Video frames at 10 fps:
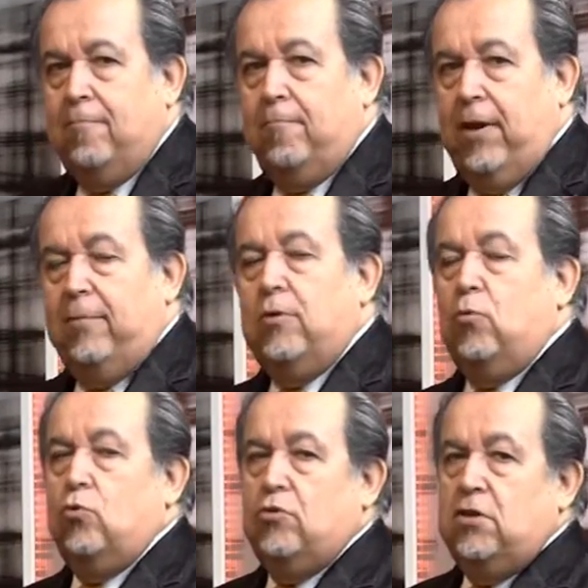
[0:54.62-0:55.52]
Para mí es
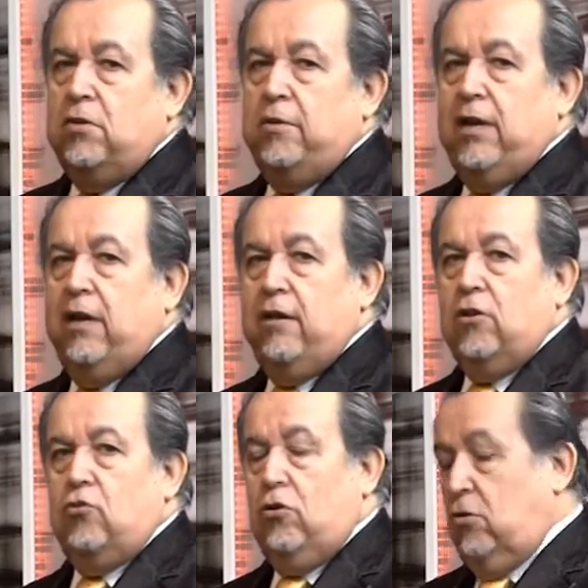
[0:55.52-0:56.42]
un gusto entrevistar al
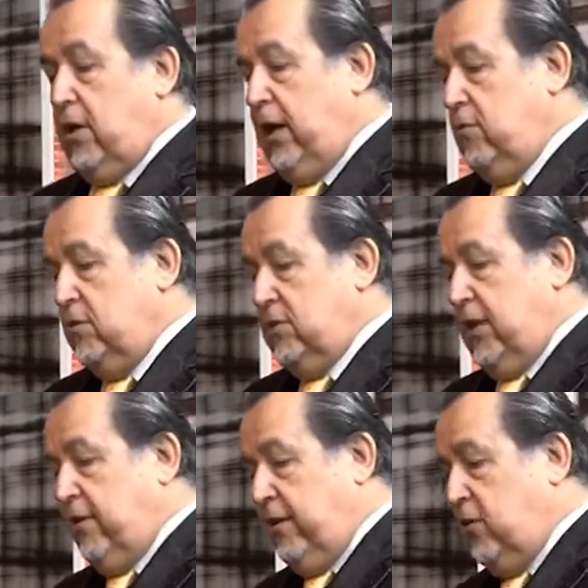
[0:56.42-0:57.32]
rector, don Carlos
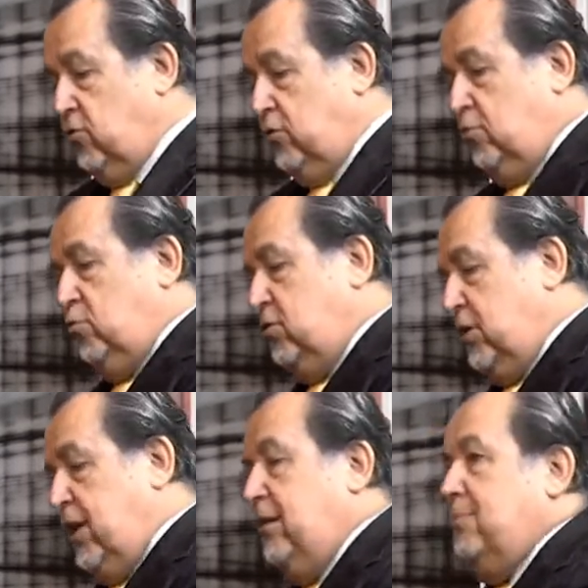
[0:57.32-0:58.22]
Isaac. Rector, gusto de
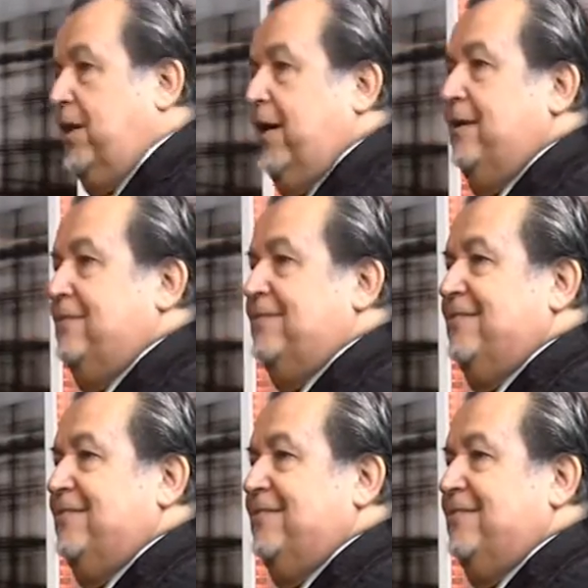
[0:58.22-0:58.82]
tenerlo por acá.